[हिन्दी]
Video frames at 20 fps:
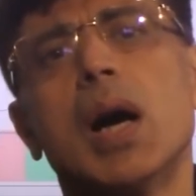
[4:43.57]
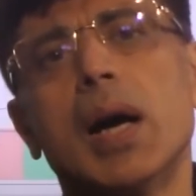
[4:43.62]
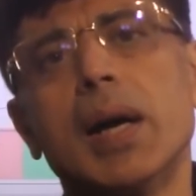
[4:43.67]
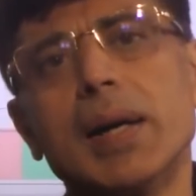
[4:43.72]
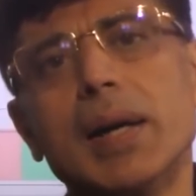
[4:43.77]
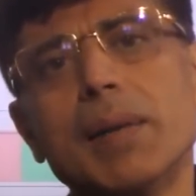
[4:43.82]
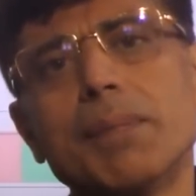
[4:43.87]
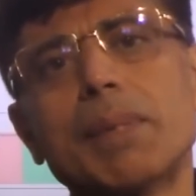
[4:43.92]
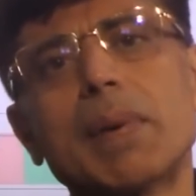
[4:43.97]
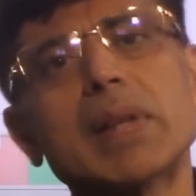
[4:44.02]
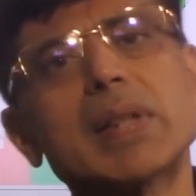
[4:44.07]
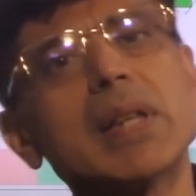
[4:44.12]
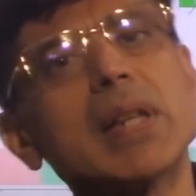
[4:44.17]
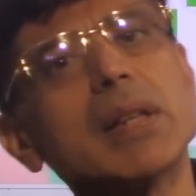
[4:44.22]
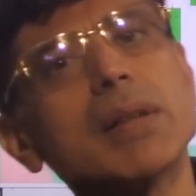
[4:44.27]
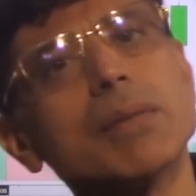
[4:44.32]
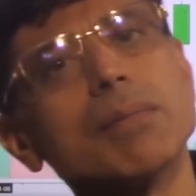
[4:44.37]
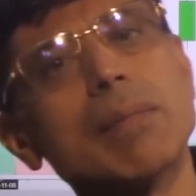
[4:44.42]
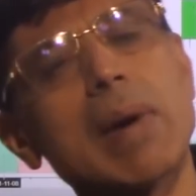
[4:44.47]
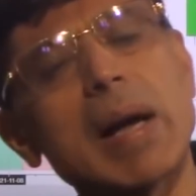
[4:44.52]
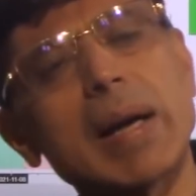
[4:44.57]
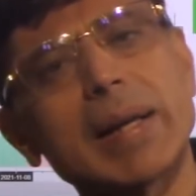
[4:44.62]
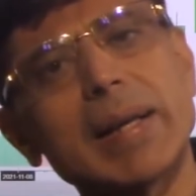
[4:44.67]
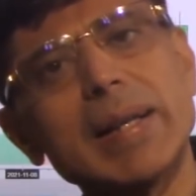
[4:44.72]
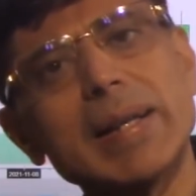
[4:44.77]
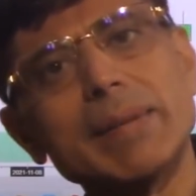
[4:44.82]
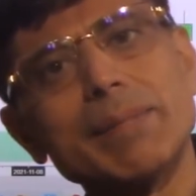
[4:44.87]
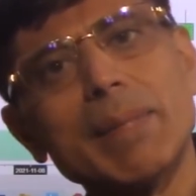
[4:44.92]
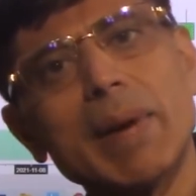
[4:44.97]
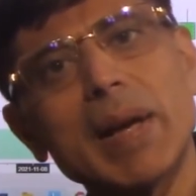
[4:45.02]
100 परसेंट
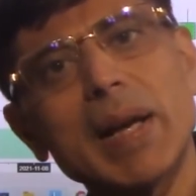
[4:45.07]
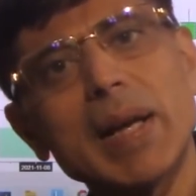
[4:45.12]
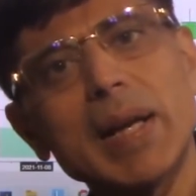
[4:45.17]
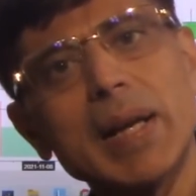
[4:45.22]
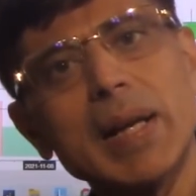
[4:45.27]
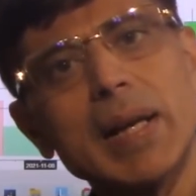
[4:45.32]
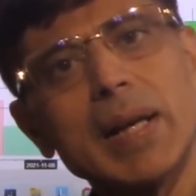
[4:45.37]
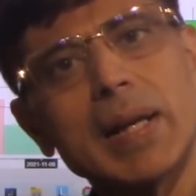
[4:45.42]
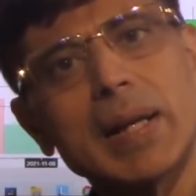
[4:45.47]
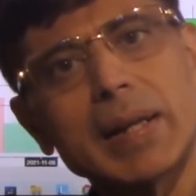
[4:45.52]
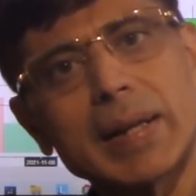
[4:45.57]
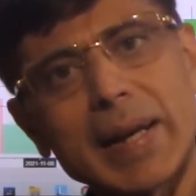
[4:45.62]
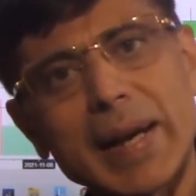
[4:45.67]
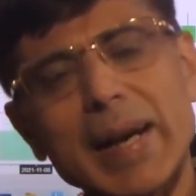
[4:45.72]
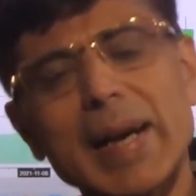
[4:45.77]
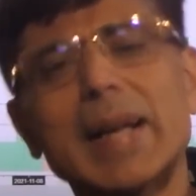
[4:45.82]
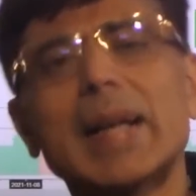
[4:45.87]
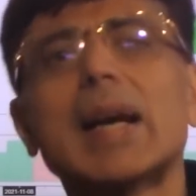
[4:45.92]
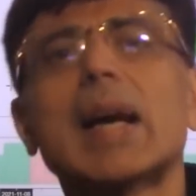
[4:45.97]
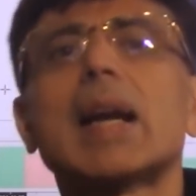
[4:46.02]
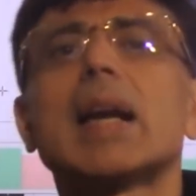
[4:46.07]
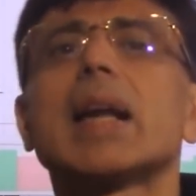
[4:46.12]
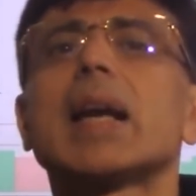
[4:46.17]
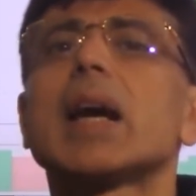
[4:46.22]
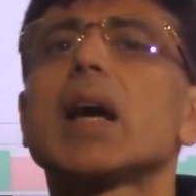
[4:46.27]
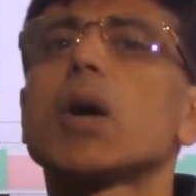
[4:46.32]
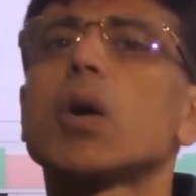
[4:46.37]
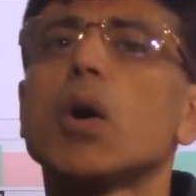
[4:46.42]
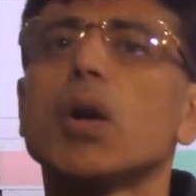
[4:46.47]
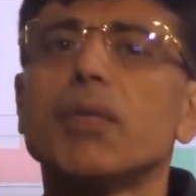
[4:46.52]
मार्केट में ट्रेड करने
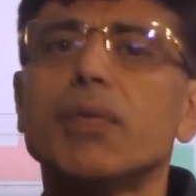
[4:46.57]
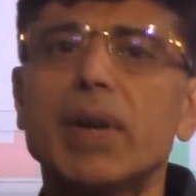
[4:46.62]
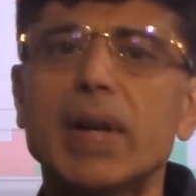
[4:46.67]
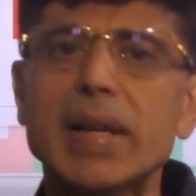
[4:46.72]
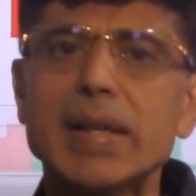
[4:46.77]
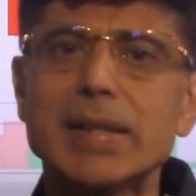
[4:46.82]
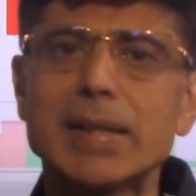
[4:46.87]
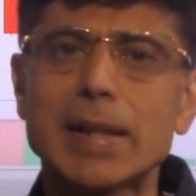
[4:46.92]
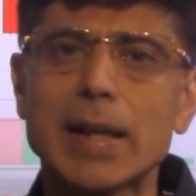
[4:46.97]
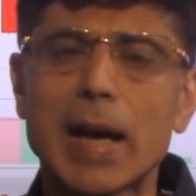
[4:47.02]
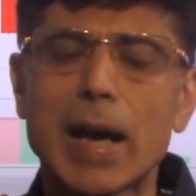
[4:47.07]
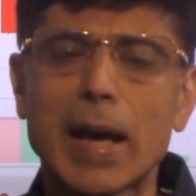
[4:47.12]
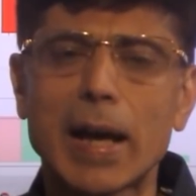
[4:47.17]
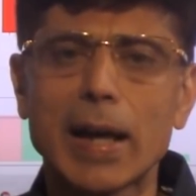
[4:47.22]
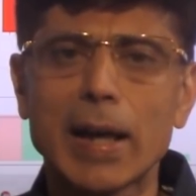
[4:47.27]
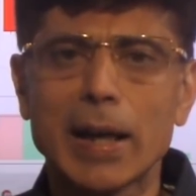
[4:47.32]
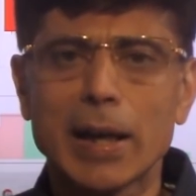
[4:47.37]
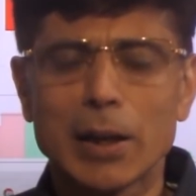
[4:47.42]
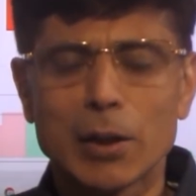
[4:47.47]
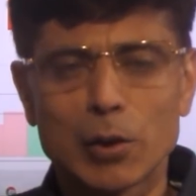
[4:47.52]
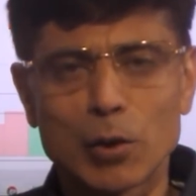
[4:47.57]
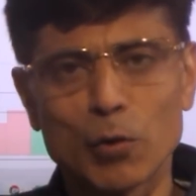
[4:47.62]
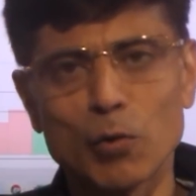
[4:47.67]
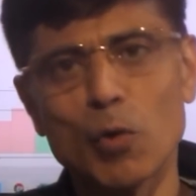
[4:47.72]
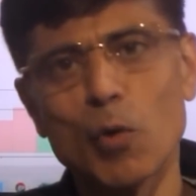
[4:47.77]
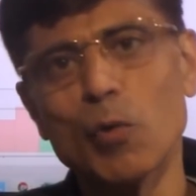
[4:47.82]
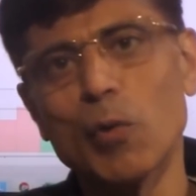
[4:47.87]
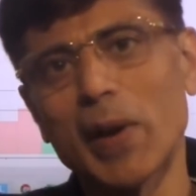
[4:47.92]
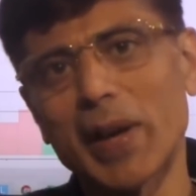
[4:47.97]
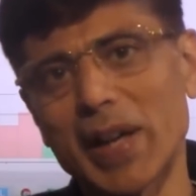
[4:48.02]
का कॉन्फिडेंस ना आए तो
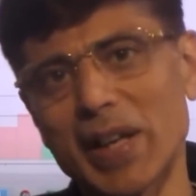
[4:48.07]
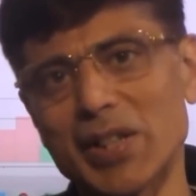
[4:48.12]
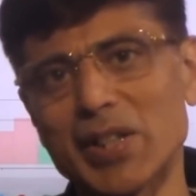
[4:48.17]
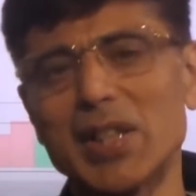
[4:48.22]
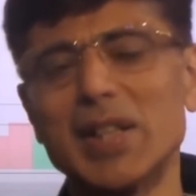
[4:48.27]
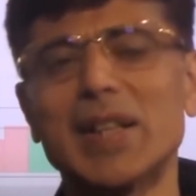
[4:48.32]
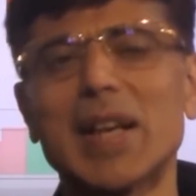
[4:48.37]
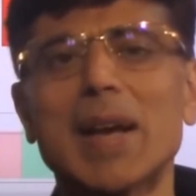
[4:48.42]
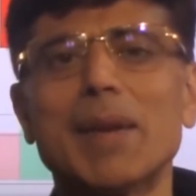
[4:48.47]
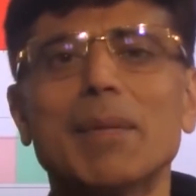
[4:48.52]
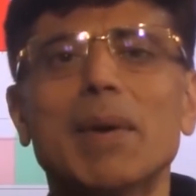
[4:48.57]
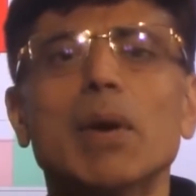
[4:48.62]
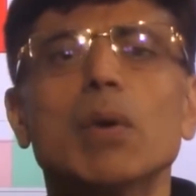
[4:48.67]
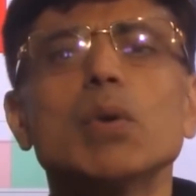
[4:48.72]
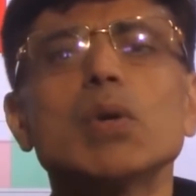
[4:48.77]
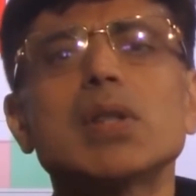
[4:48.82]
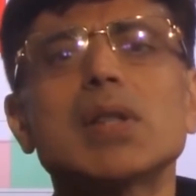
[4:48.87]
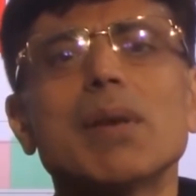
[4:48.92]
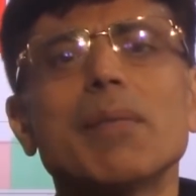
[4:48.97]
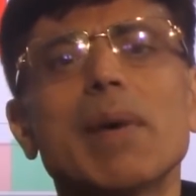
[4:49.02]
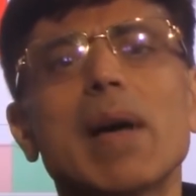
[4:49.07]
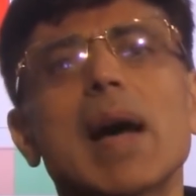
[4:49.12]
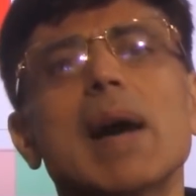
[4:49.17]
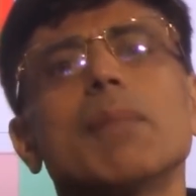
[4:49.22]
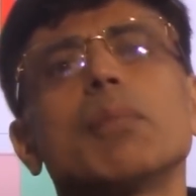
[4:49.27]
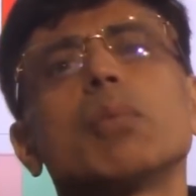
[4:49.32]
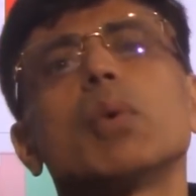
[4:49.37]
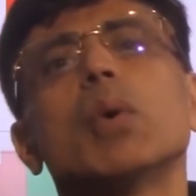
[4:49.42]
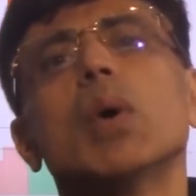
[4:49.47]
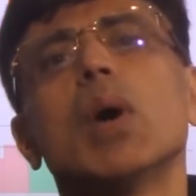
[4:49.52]
वो वेकेशन टाइम है उस समय
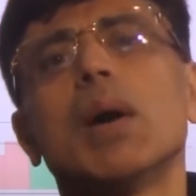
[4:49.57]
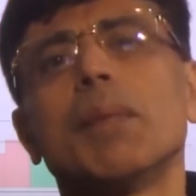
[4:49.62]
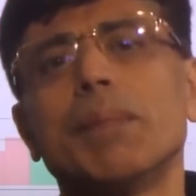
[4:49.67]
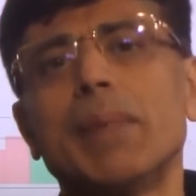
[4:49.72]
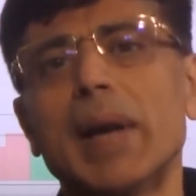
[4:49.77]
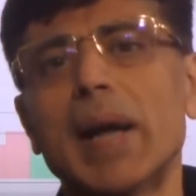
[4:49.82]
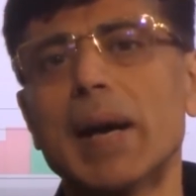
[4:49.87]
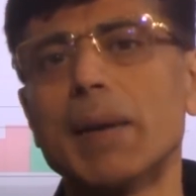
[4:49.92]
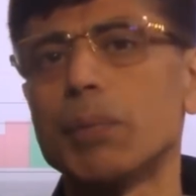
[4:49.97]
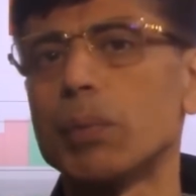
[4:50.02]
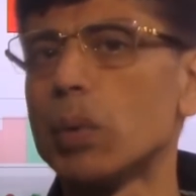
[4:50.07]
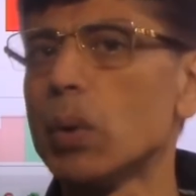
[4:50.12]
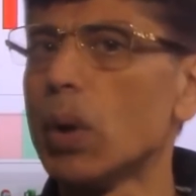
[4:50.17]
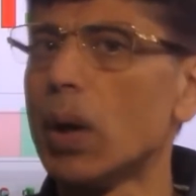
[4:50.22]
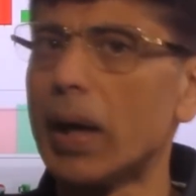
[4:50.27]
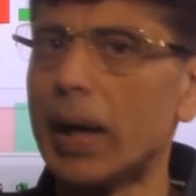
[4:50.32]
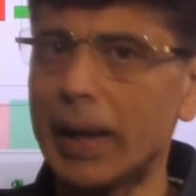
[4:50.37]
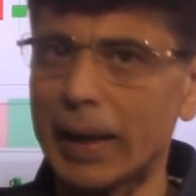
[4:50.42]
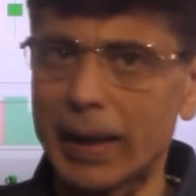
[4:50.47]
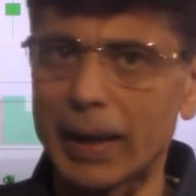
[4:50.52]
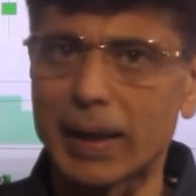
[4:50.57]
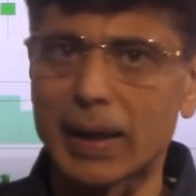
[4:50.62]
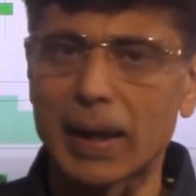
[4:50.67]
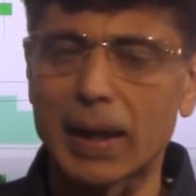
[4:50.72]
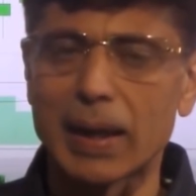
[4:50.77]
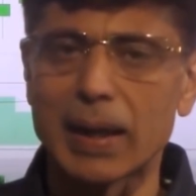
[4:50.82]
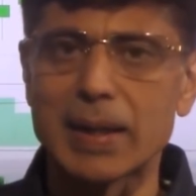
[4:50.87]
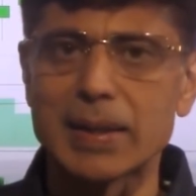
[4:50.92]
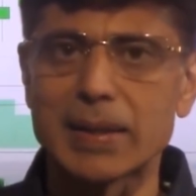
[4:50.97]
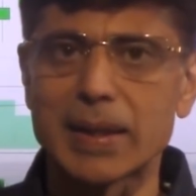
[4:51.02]
आपको अपने आप को अलग
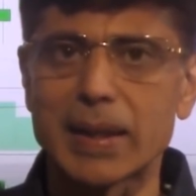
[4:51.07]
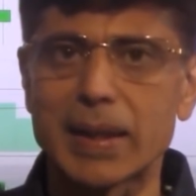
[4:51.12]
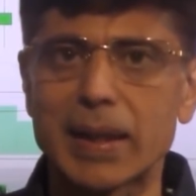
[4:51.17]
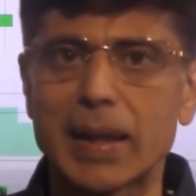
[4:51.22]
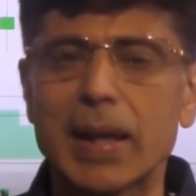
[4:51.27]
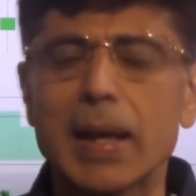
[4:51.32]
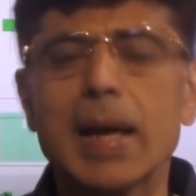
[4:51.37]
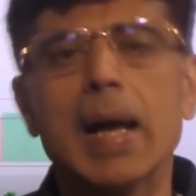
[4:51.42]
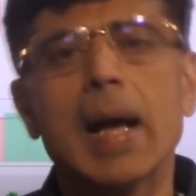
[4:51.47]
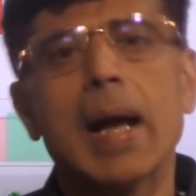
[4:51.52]
करना चाहिए